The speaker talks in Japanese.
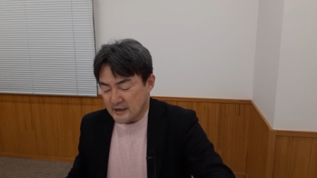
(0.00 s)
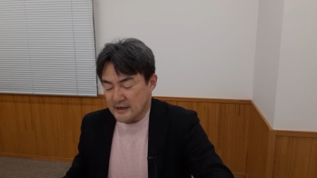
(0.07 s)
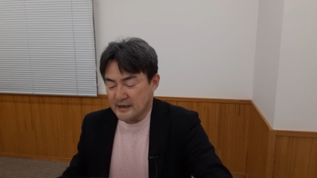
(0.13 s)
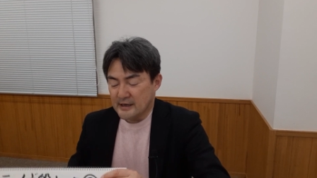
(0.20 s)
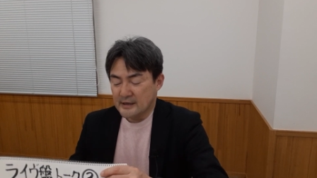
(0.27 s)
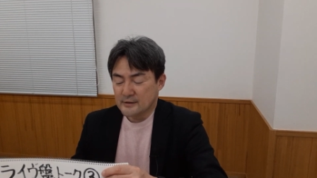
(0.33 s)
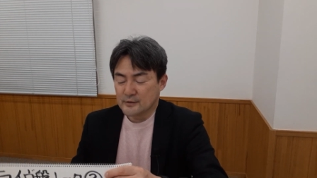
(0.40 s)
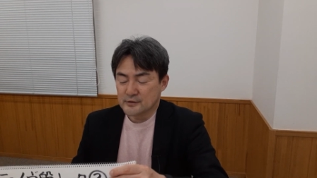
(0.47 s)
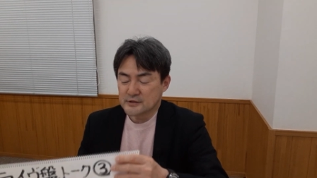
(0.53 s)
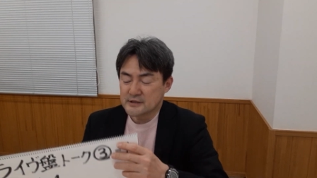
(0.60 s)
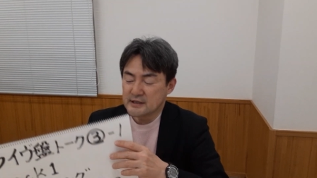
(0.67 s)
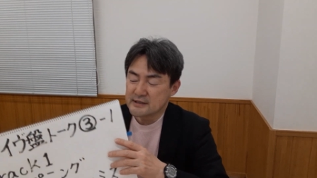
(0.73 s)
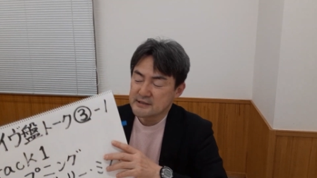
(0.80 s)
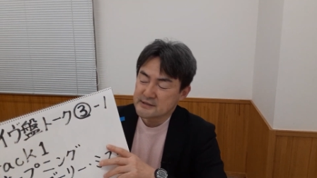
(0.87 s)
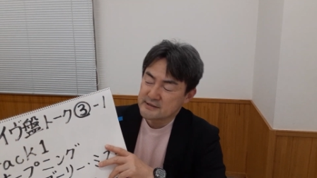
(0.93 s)
えー、こち
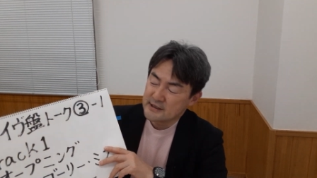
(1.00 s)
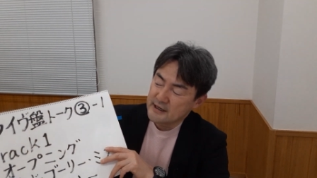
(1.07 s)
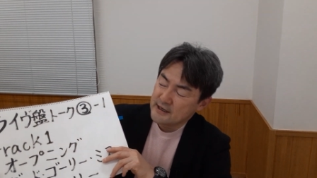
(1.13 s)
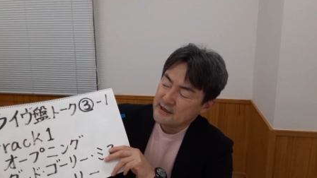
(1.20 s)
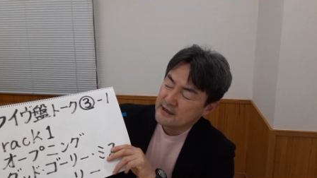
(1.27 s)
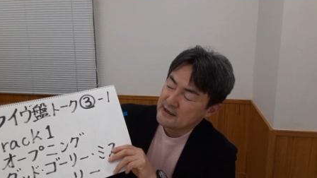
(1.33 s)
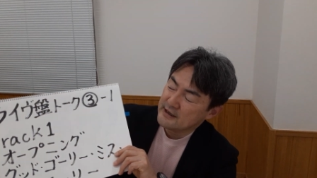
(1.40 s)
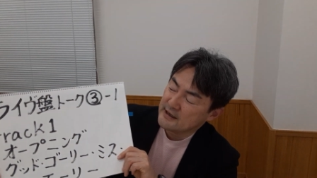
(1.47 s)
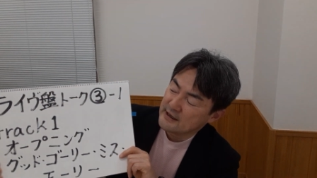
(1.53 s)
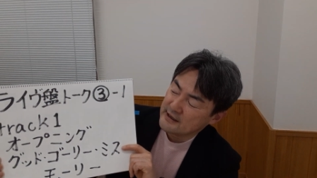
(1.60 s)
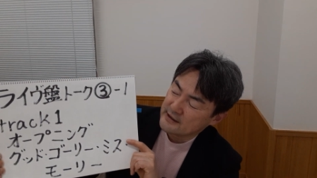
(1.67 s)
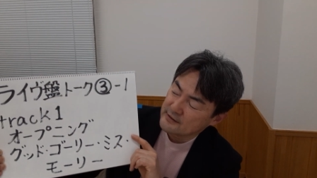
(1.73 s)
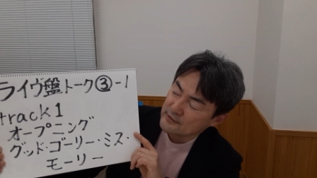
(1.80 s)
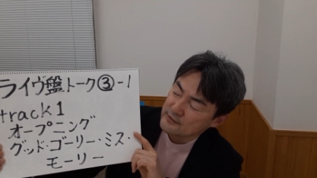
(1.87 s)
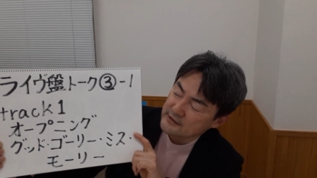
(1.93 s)
らですね、
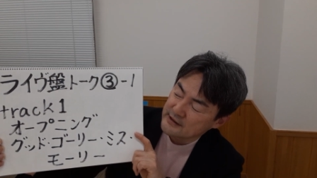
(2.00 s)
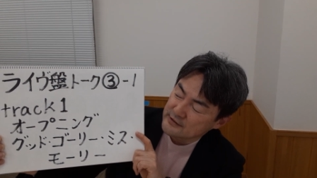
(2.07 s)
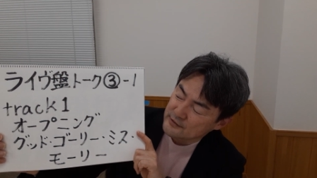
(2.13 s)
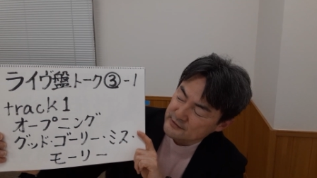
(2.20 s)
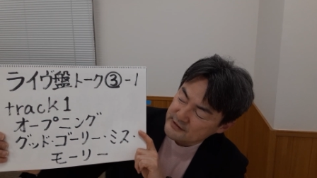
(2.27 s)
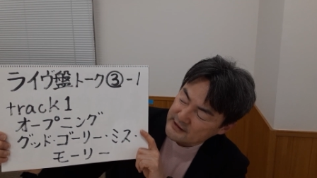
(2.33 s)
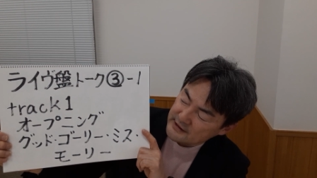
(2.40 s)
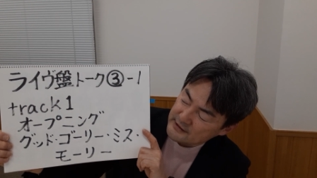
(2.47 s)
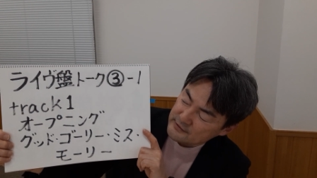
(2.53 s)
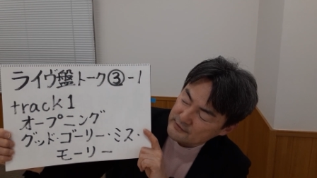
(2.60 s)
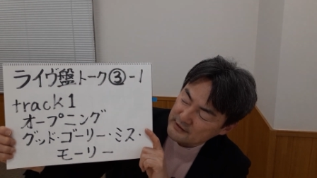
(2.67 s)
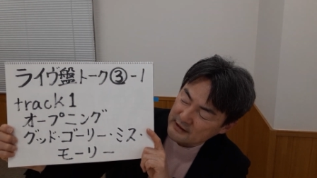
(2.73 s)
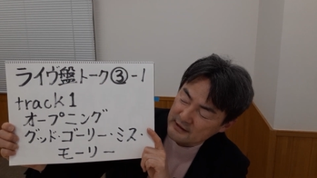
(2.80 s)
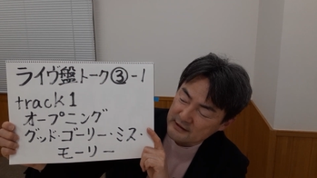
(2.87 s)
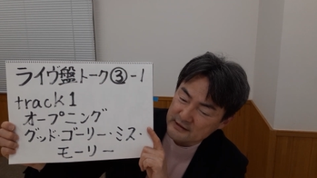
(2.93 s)
えー、今回取り上げる
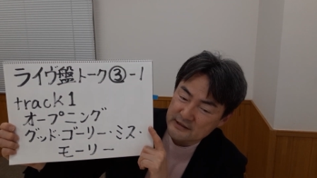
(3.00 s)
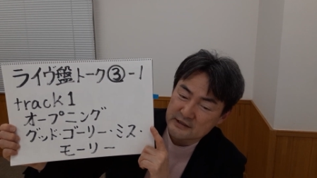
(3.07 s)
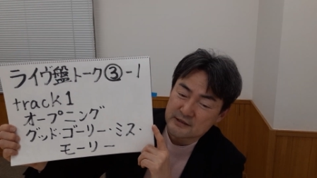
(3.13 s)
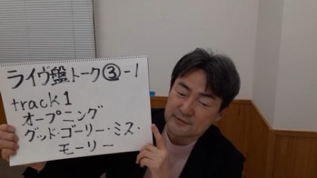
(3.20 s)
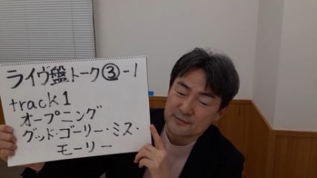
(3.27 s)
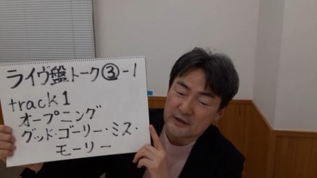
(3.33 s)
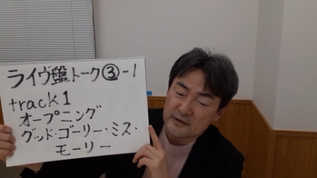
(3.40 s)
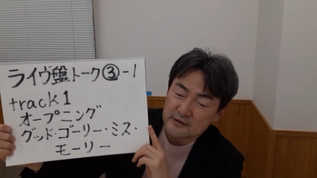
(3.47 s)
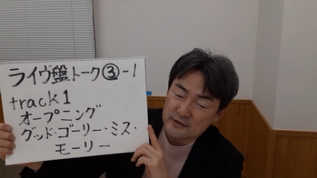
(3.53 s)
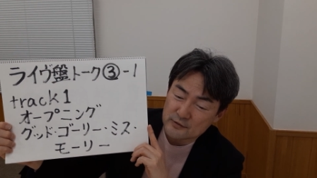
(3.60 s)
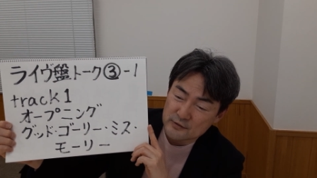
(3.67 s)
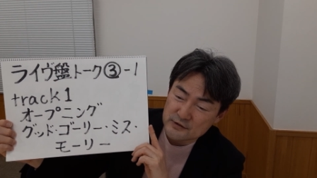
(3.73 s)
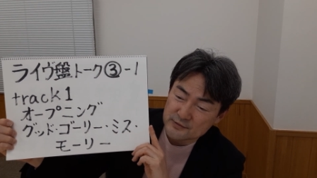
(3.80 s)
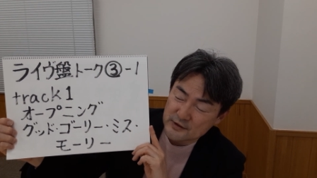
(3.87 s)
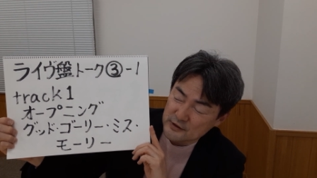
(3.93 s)
のは 1, 目
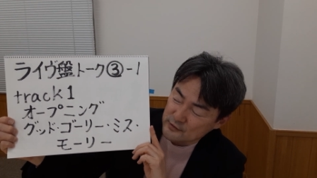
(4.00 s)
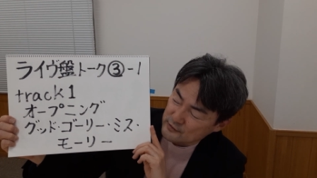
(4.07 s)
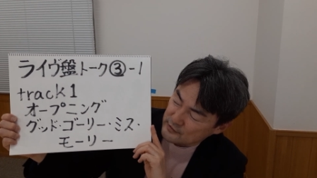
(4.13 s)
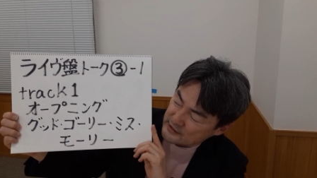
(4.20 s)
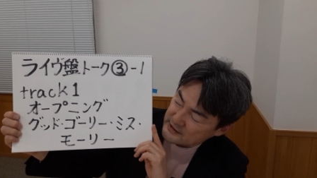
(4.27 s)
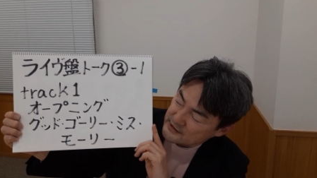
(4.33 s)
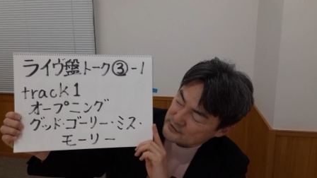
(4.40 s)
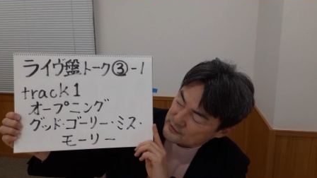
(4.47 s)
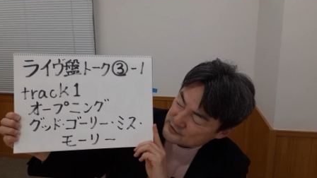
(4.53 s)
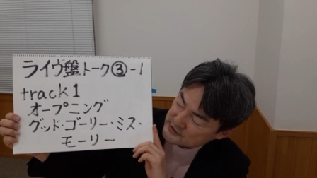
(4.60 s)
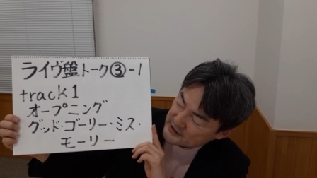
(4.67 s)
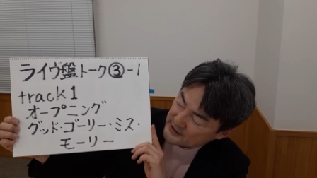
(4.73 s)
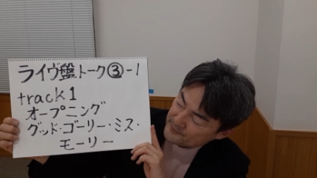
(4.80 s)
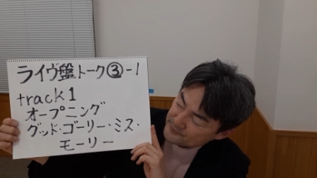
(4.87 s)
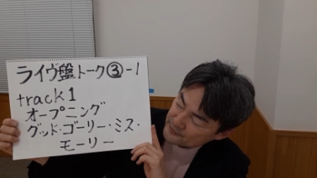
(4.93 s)
1つ目のトラックとし
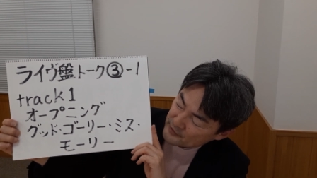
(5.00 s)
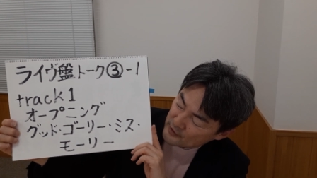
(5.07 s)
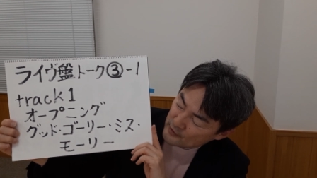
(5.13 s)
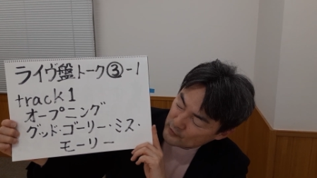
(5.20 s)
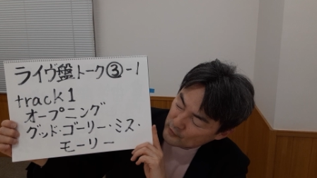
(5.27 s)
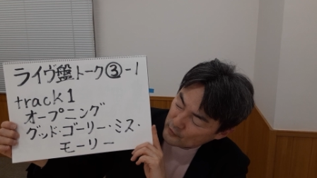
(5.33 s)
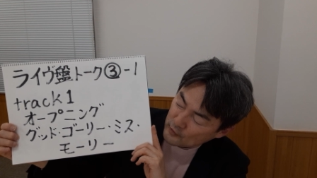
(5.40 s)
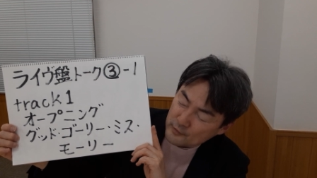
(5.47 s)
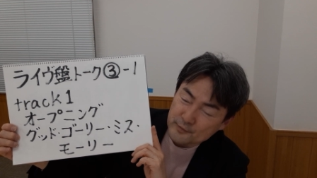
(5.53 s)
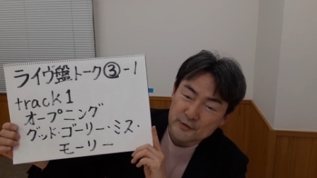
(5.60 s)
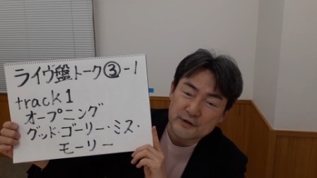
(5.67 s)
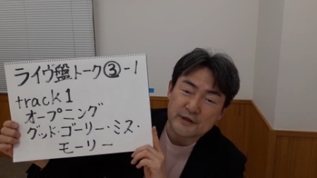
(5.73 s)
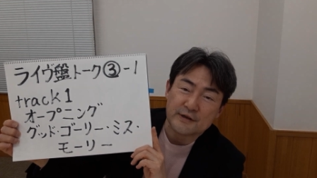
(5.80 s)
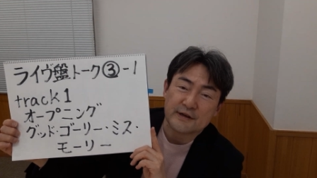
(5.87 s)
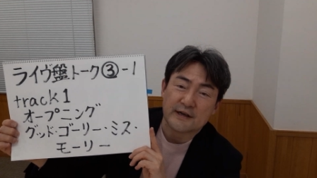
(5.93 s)
て
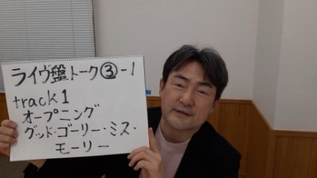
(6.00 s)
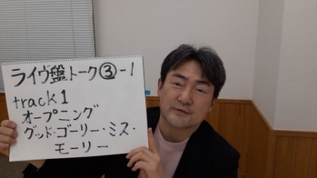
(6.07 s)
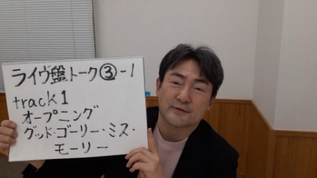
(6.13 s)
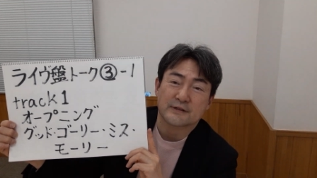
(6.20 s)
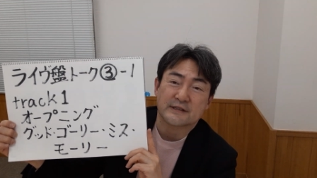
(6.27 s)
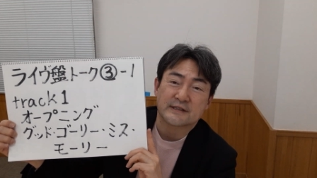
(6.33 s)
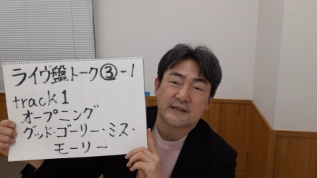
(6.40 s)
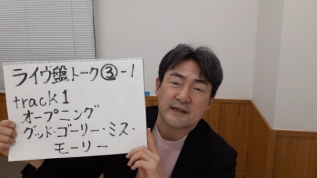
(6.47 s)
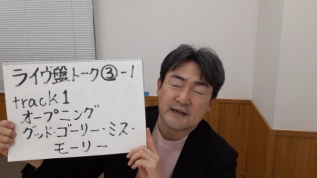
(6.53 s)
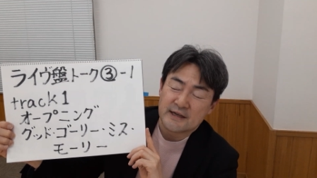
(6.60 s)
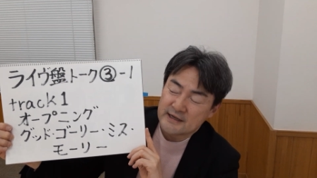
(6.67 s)
オープニングアクトです。